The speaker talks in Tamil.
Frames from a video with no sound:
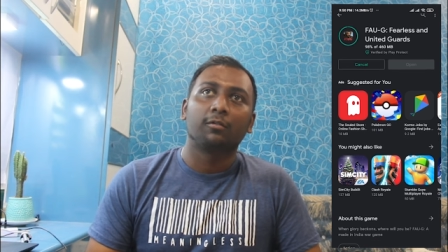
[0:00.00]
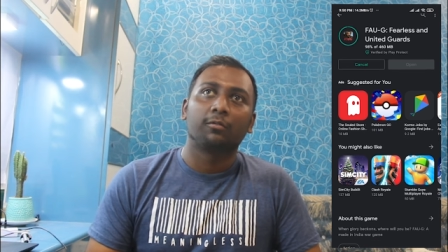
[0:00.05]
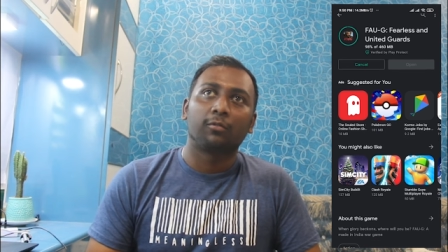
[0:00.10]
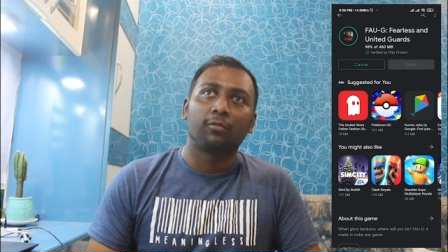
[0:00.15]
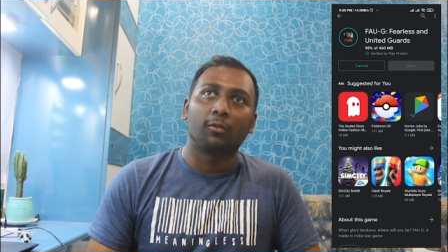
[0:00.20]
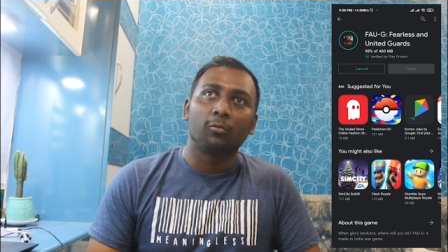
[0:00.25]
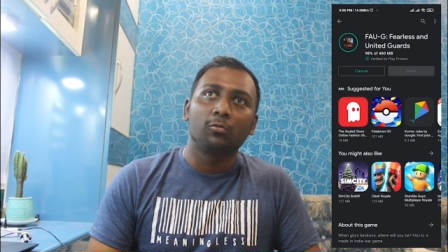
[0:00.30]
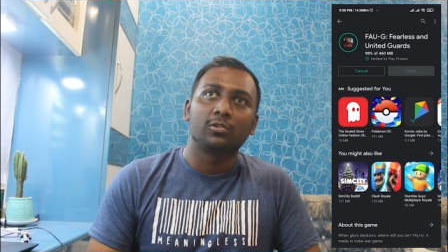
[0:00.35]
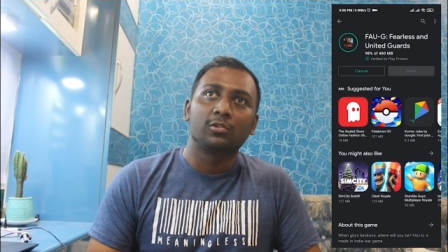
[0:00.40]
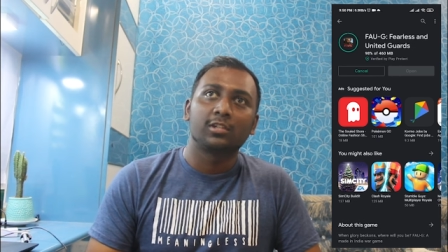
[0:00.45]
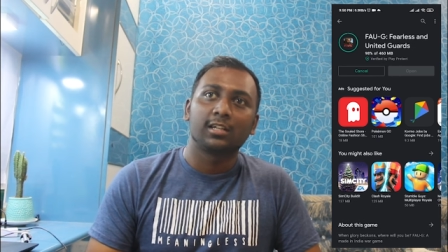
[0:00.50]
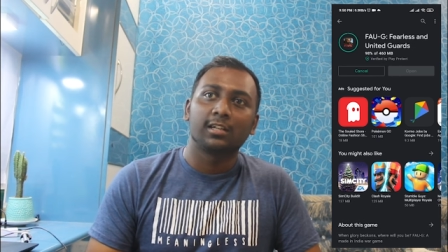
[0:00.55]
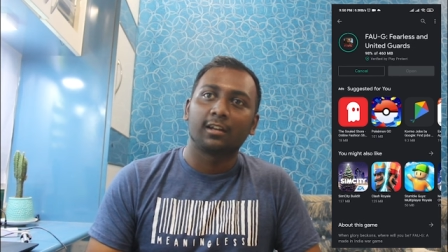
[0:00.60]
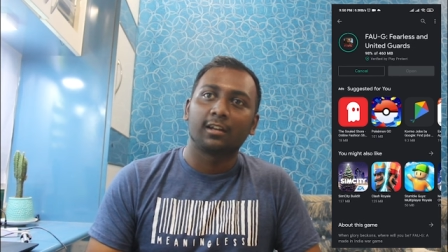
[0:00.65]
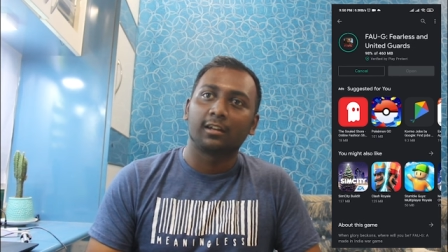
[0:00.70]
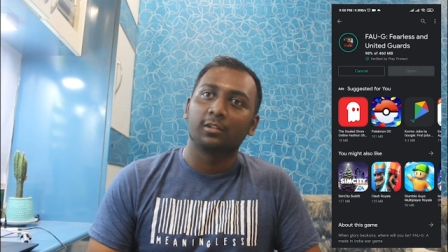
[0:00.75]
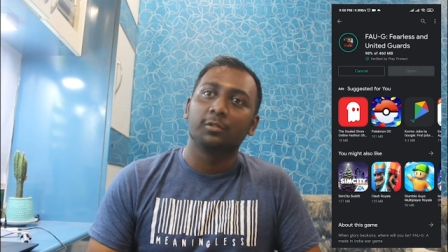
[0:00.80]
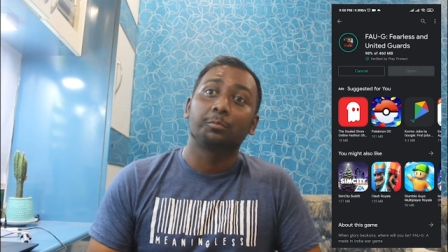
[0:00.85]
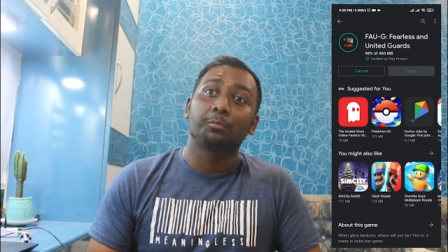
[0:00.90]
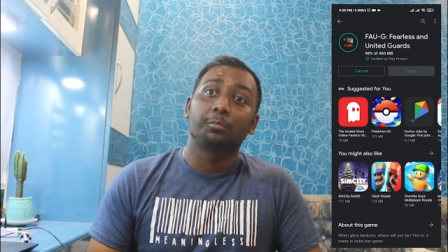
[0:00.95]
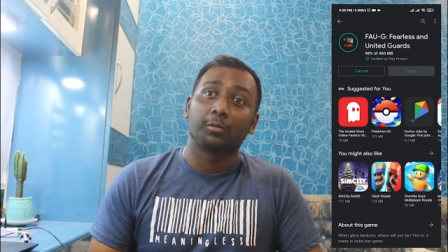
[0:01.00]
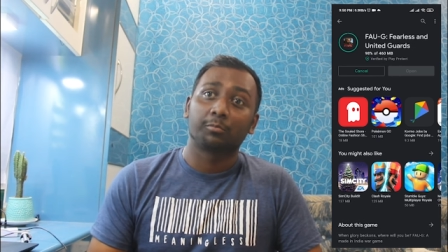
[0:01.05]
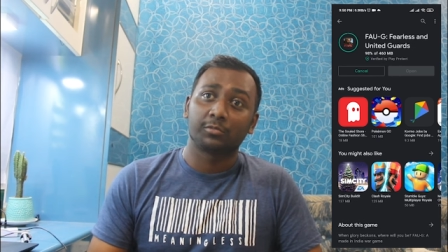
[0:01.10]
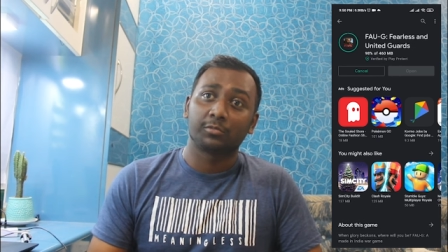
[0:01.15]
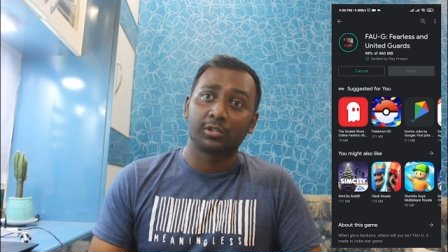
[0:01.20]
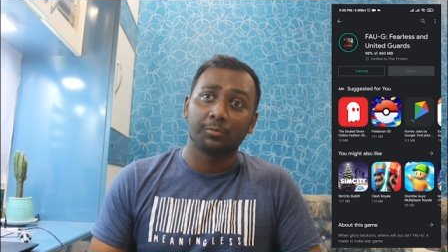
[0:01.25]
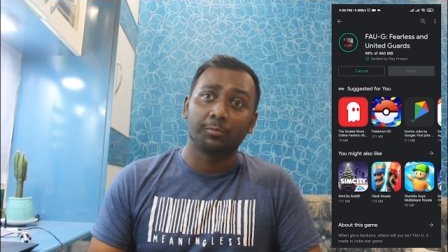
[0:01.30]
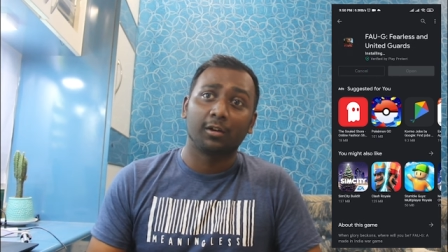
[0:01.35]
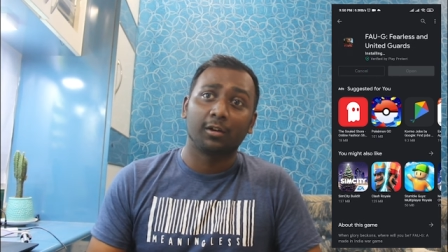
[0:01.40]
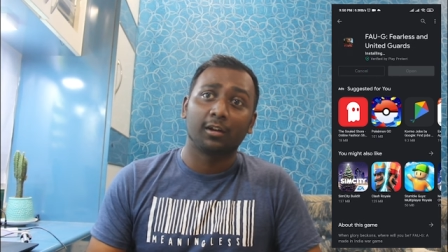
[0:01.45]
ஃபவுஜின்றது
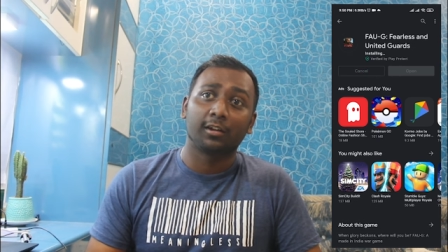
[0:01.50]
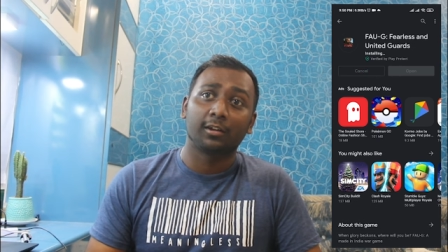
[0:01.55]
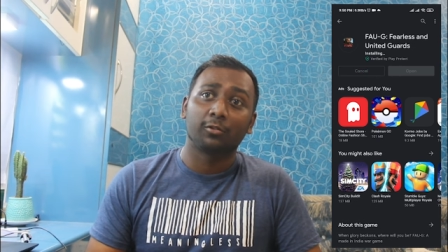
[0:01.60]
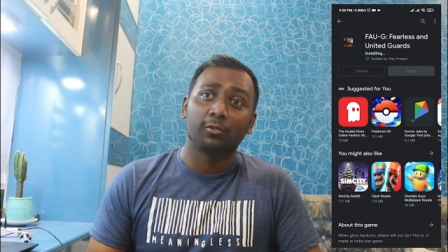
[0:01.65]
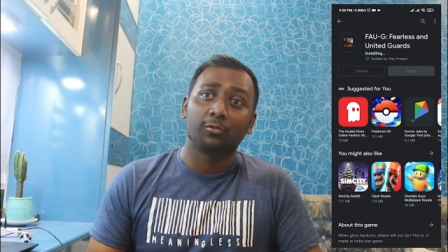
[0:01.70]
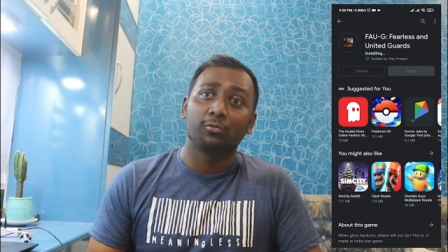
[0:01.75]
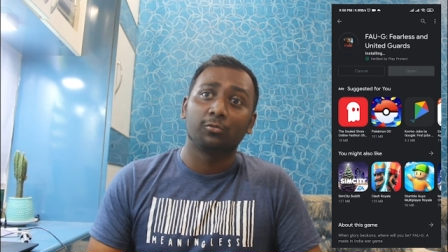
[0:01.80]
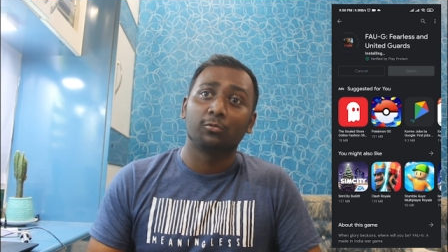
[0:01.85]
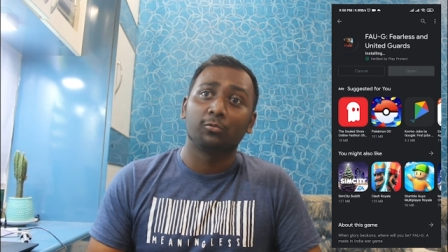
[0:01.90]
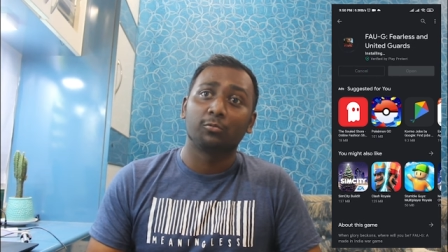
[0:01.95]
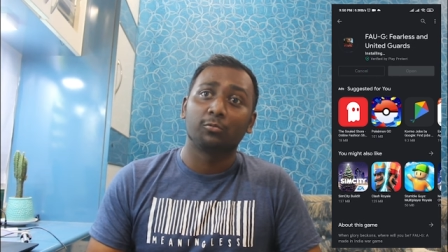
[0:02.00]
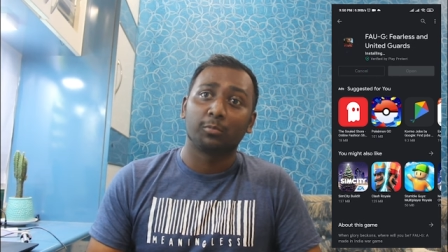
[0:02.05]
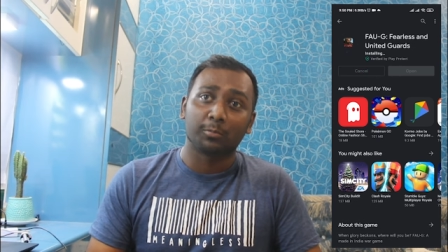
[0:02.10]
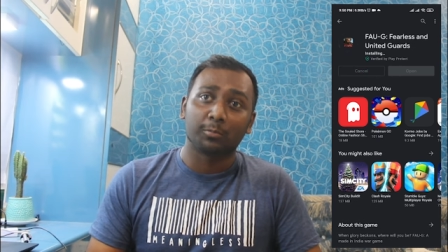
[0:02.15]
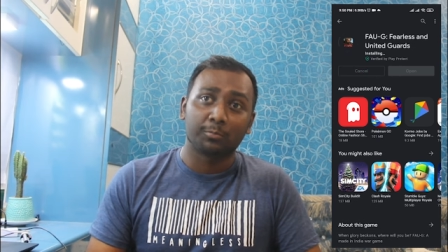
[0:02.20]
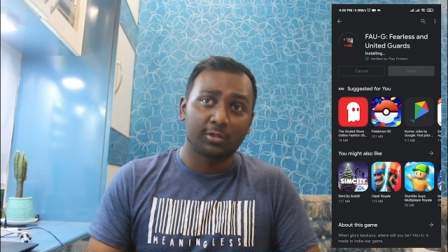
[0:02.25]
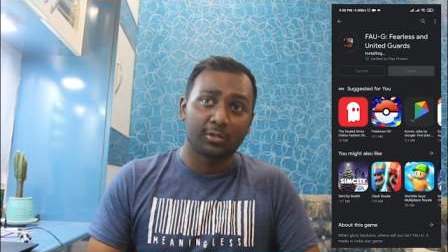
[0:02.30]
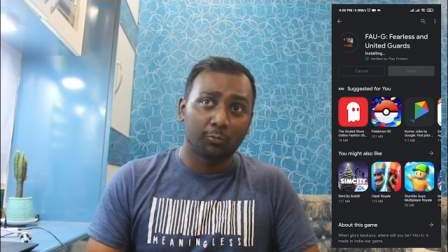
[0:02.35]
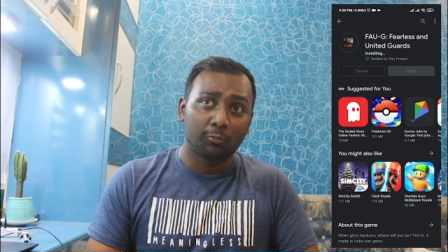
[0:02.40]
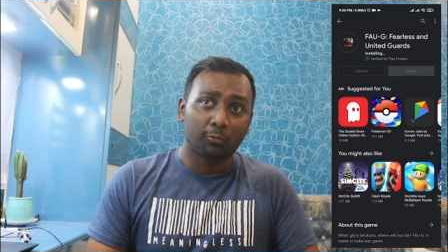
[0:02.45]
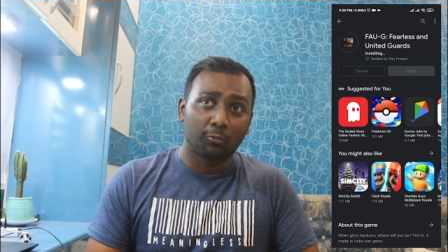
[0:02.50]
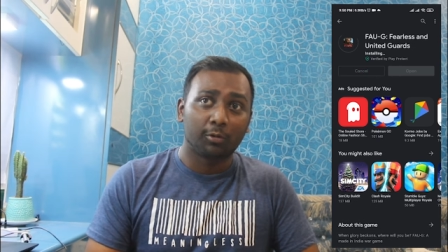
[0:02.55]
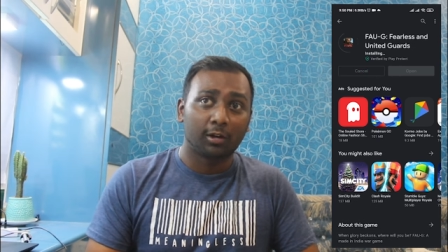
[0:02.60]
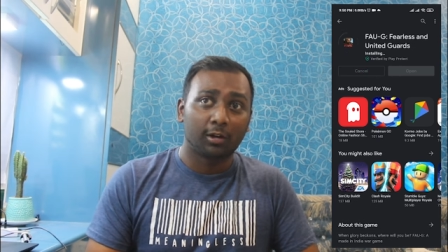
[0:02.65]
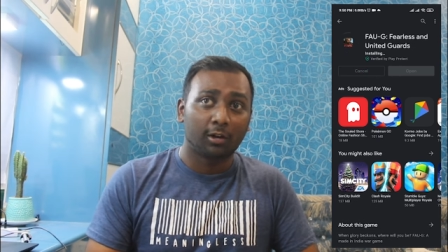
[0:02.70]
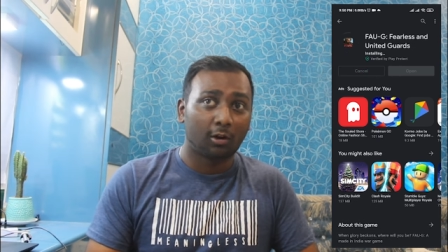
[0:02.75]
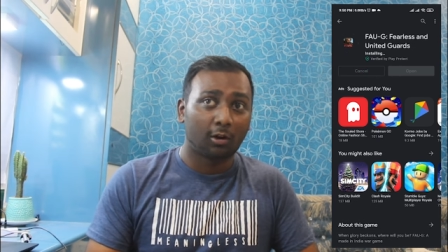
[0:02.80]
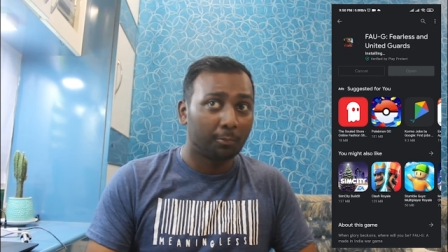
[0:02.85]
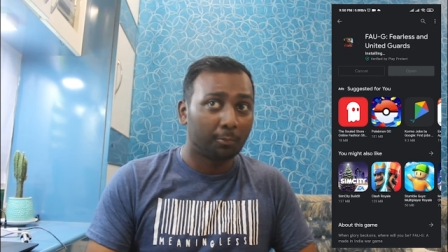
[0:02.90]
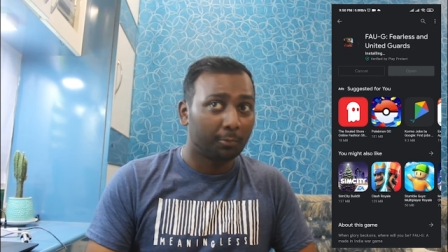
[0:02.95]
பப்ஜி மாதிரி இருக்கும் பப்ஜி
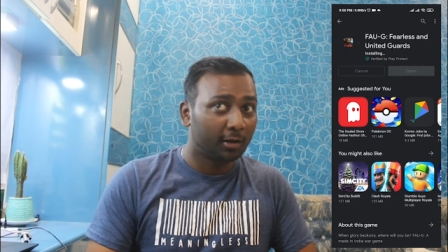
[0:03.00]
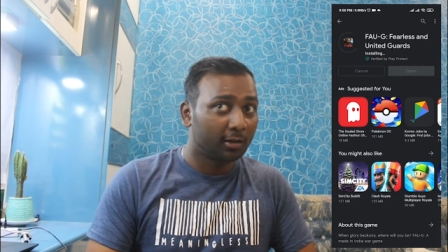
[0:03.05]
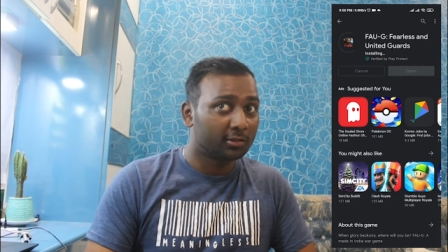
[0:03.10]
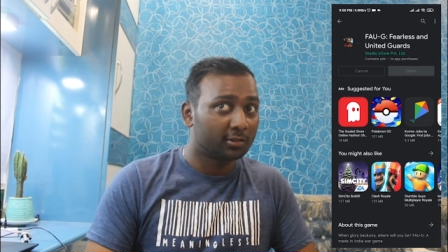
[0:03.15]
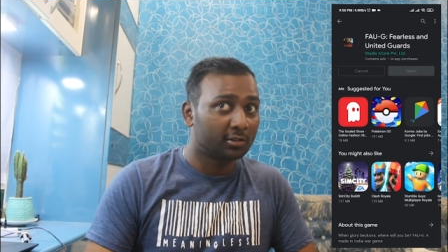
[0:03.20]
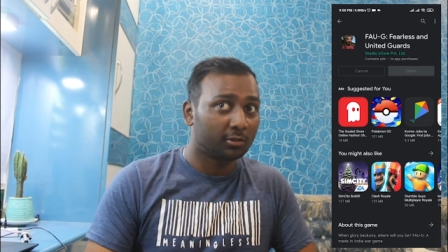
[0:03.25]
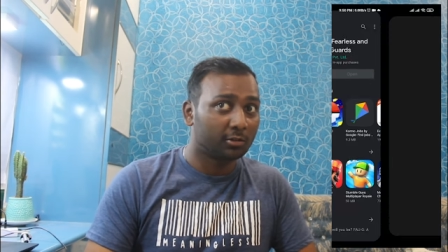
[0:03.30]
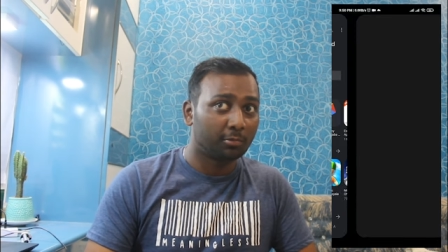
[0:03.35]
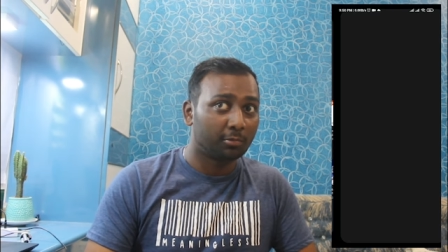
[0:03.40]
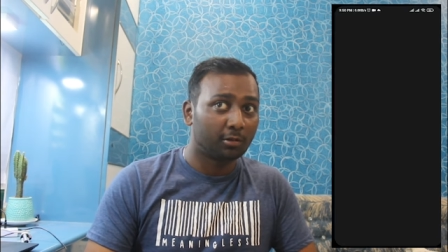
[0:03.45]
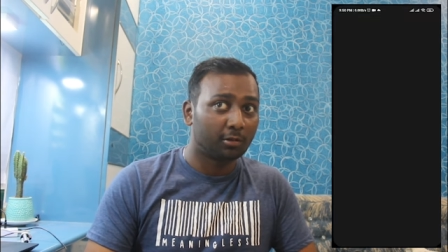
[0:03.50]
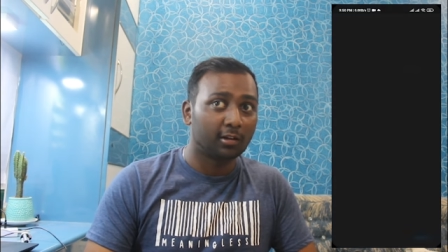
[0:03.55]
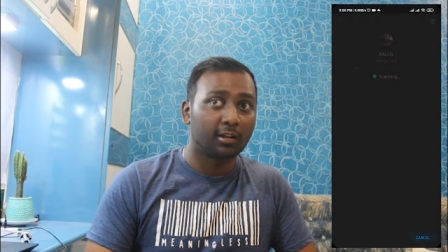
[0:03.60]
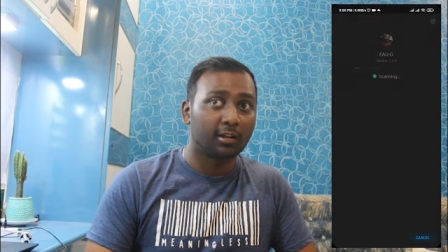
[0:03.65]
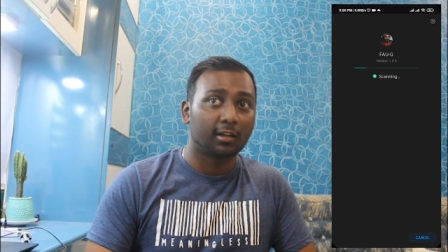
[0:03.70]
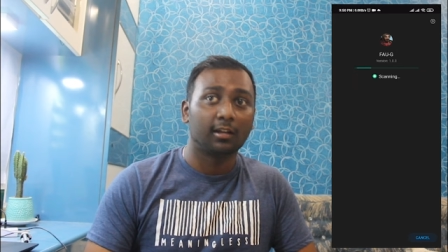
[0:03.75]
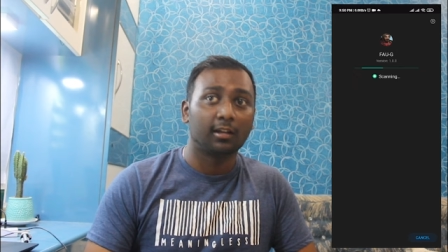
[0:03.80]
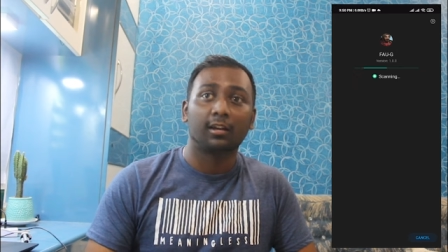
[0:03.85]
மொபைலை காப்பி அடிச்சிருப்பாங்க